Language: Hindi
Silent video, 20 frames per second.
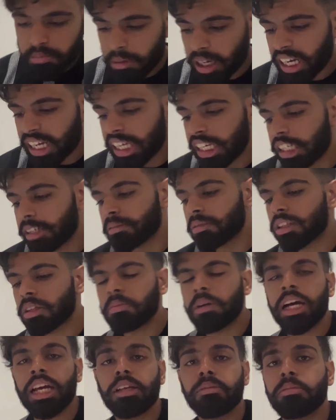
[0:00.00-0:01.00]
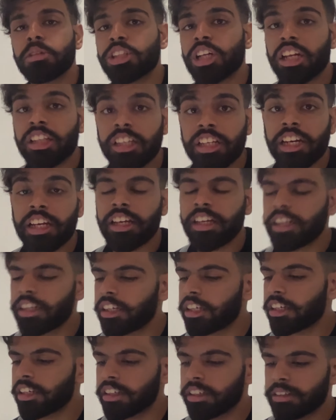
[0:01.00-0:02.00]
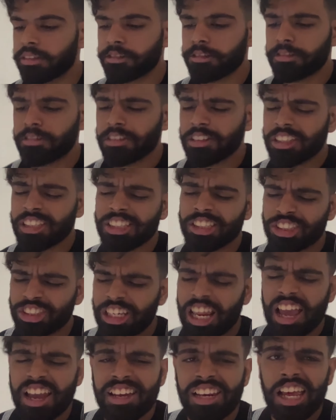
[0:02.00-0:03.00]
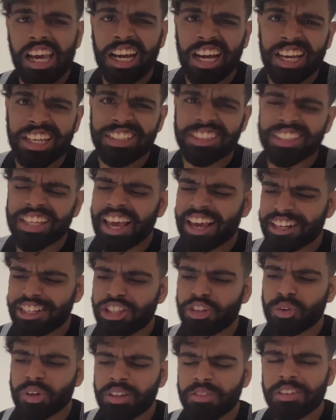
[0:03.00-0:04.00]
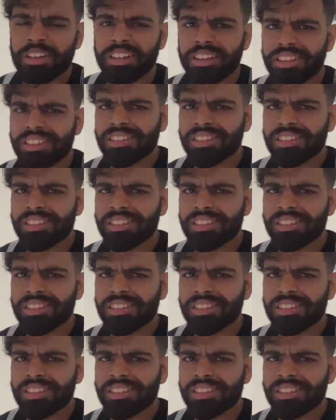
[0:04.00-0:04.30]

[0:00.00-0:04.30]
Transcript: बाकी हम तबाही मचाते रहेंगे स्टाइल है गाइस ऐसे थोड़ी फिर